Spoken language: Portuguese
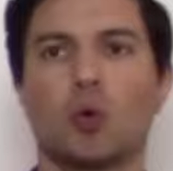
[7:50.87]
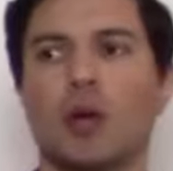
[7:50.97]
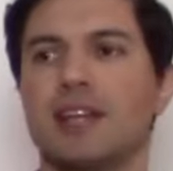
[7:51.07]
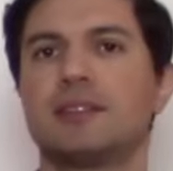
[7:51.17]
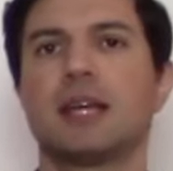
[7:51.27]

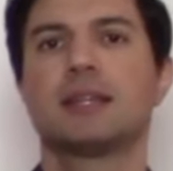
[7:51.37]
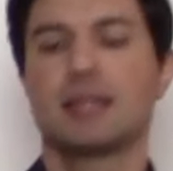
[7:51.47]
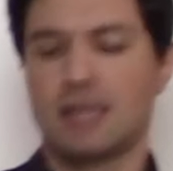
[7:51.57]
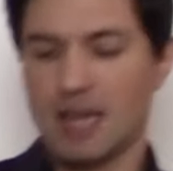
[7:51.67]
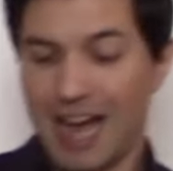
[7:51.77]
Entenda
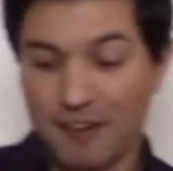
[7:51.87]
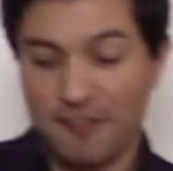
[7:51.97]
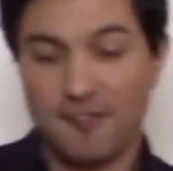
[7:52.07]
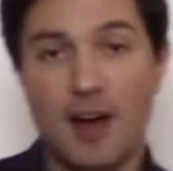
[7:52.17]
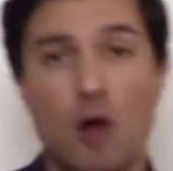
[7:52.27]
que a
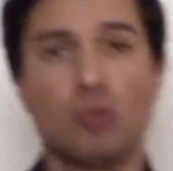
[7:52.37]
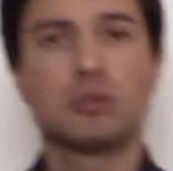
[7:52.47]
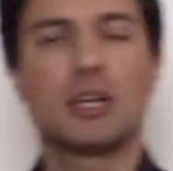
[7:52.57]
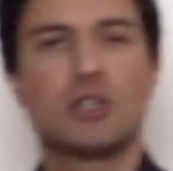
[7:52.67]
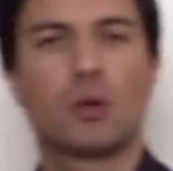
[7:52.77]

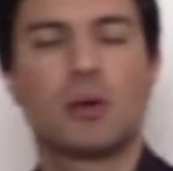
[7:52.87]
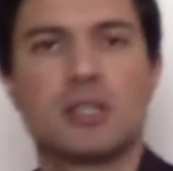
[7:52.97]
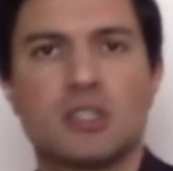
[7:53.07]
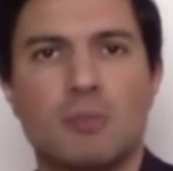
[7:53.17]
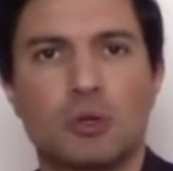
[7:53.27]
falta de
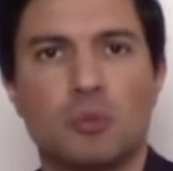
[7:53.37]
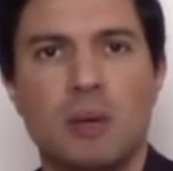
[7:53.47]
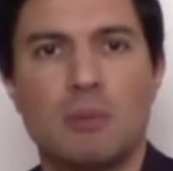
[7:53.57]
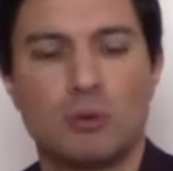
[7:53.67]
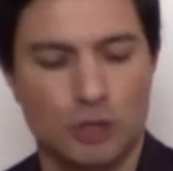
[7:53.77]
conhecimento
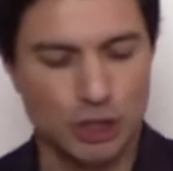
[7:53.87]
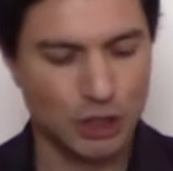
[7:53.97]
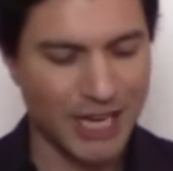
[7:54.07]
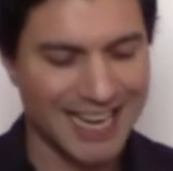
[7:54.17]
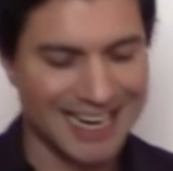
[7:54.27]
bíblico
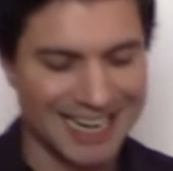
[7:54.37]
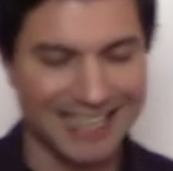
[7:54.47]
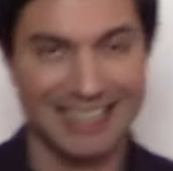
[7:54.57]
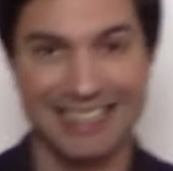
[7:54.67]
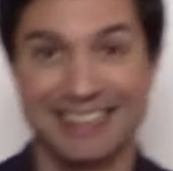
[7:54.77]
gera
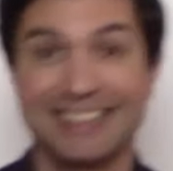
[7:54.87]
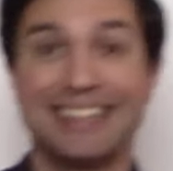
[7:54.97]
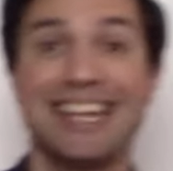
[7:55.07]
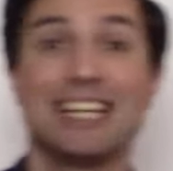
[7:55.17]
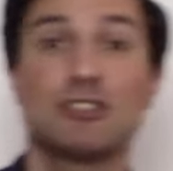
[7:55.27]

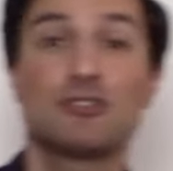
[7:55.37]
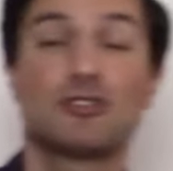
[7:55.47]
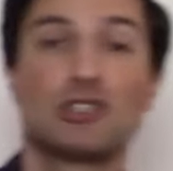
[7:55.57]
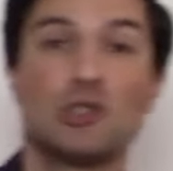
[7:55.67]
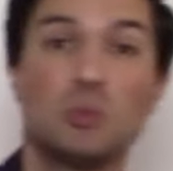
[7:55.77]

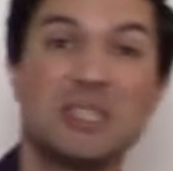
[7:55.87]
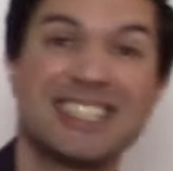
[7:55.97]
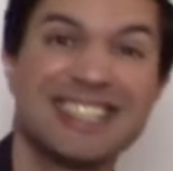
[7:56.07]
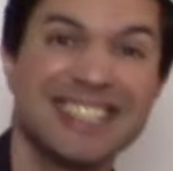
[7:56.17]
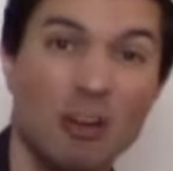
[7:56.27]

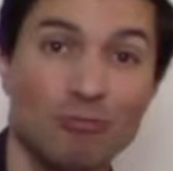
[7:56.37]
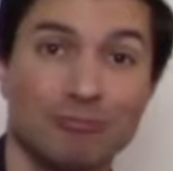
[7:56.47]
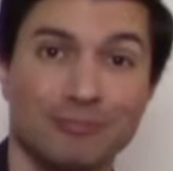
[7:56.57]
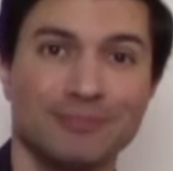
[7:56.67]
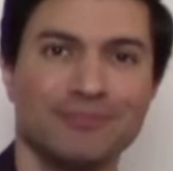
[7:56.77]
destruição.
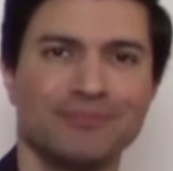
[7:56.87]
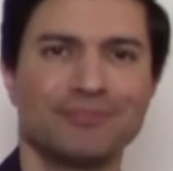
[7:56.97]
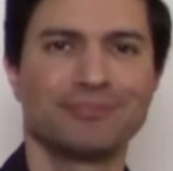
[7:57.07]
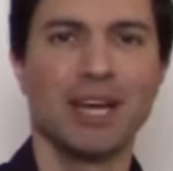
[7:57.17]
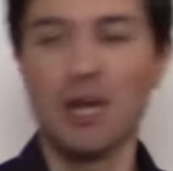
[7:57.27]

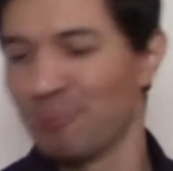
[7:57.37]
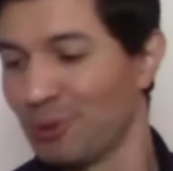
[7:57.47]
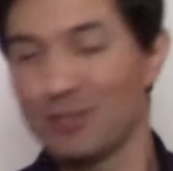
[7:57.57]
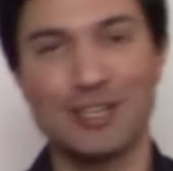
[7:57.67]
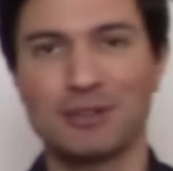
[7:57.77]
Por
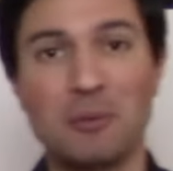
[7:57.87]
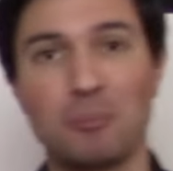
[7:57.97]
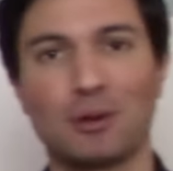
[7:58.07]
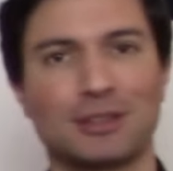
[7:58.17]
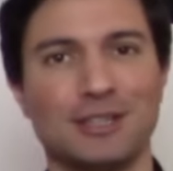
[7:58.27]
isso é tão
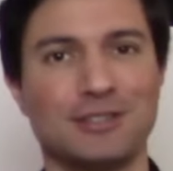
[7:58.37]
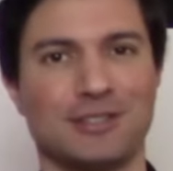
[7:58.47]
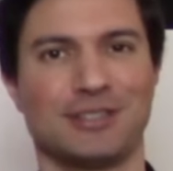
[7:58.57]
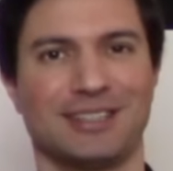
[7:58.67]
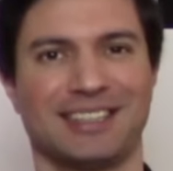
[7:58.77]

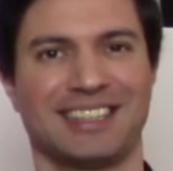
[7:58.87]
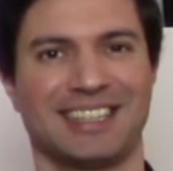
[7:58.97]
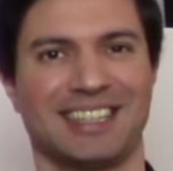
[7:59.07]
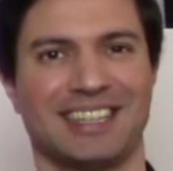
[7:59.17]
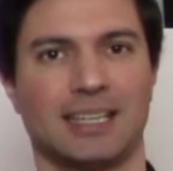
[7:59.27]
importante
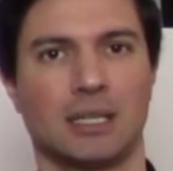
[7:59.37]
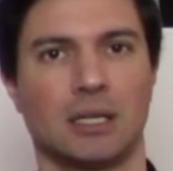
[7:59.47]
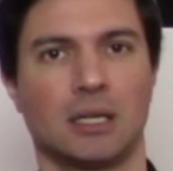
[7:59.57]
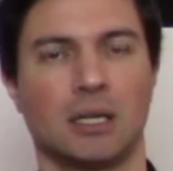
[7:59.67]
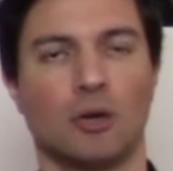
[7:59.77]

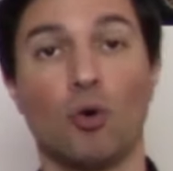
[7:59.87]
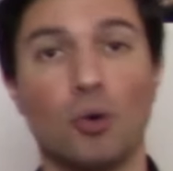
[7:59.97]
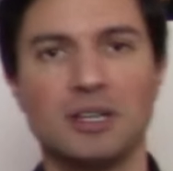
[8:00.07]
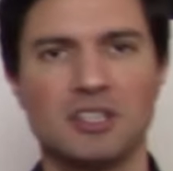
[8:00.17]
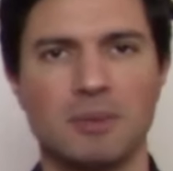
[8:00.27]
o
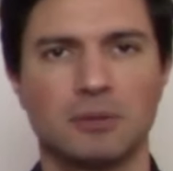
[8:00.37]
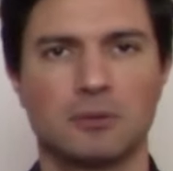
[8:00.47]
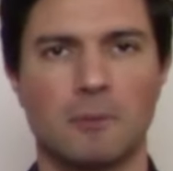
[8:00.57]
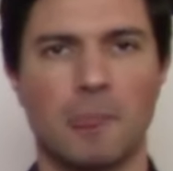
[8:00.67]
conhecimento.